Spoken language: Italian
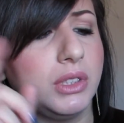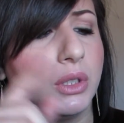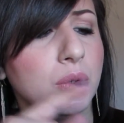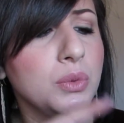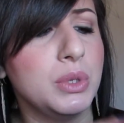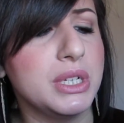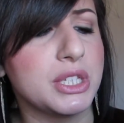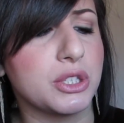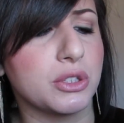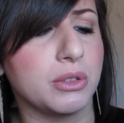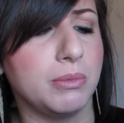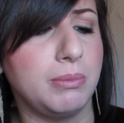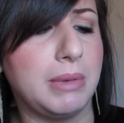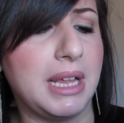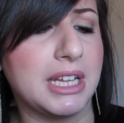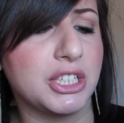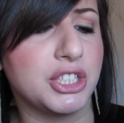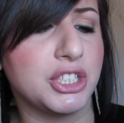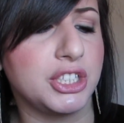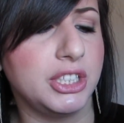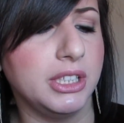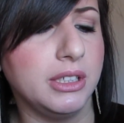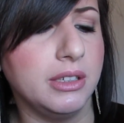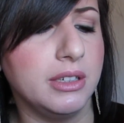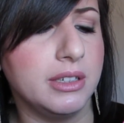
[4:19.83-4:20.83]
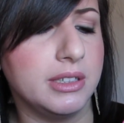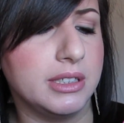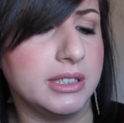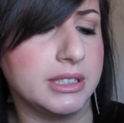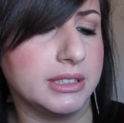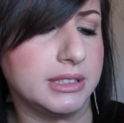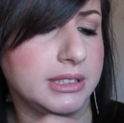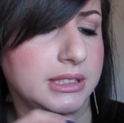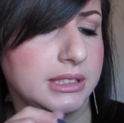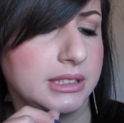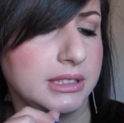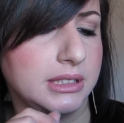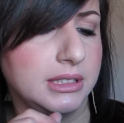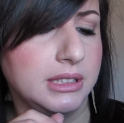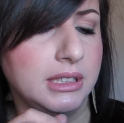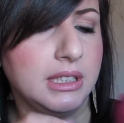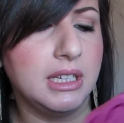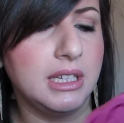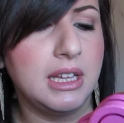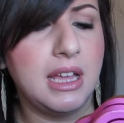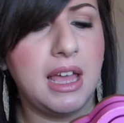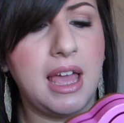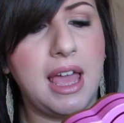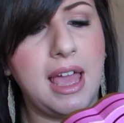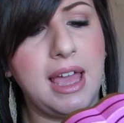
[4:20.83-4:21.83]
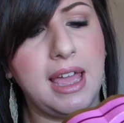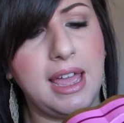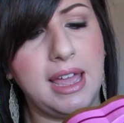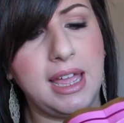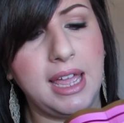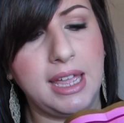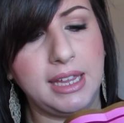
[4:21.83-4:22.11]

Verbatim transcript: questo Blushing hearts è